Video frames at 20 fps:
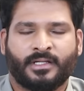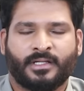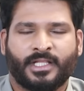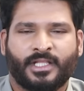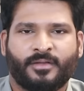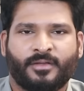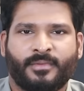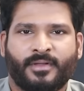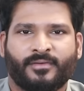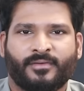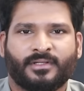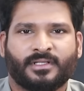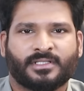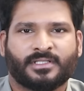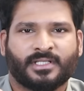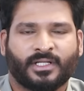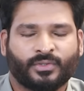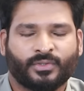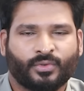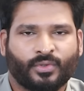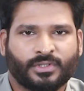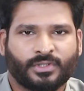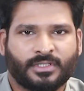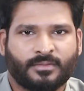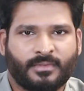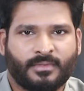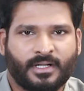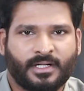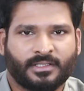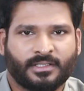எதையுமே வந்து
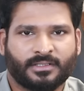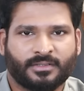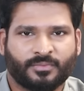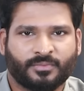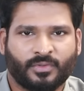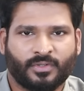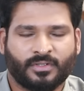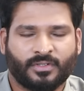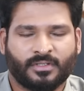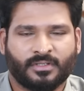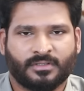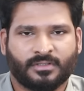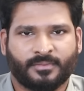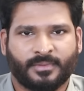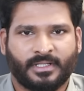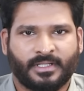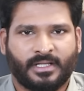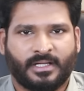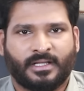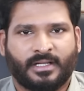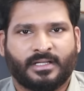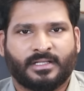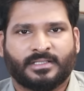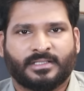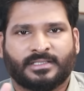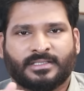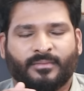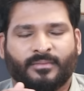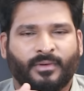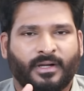சந்தோஷமாக எடுத்துகிட்டு போகிறது போல்
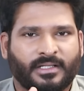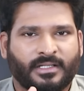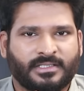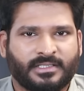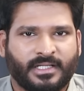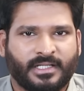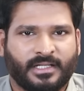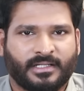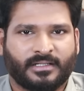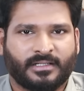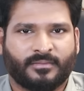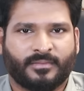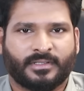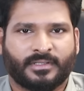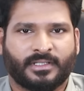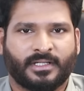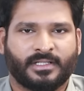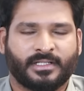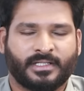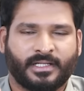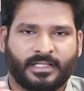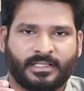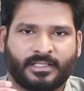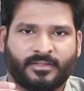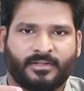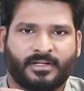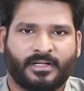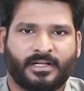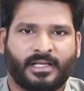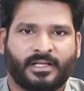சமாளிச்சுட்டே இருக்கிற மாதிரி தான் இருக்கே
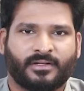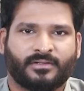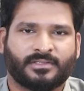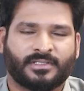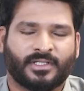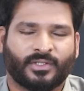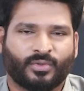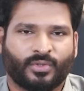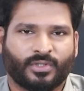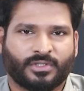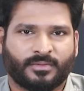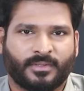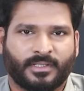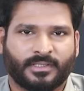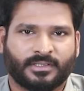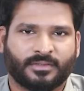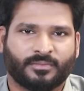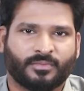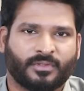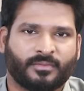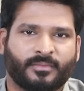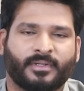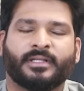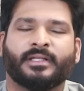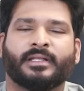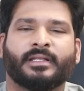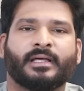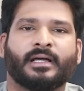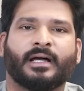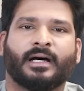தவிர நேரம் சந்தோஷமாக எடுத்துகிட்டு போகிற
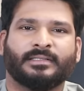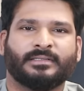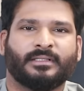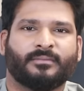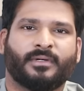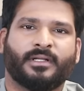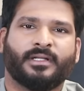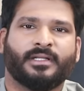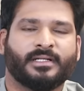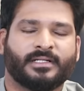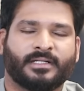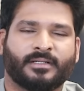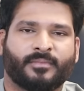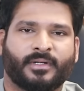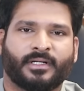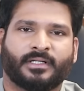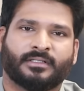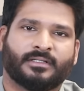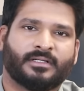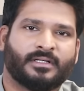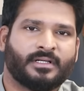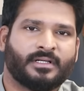மாதிரி இல்லை அந்த மாதிரி இருக்குது பட்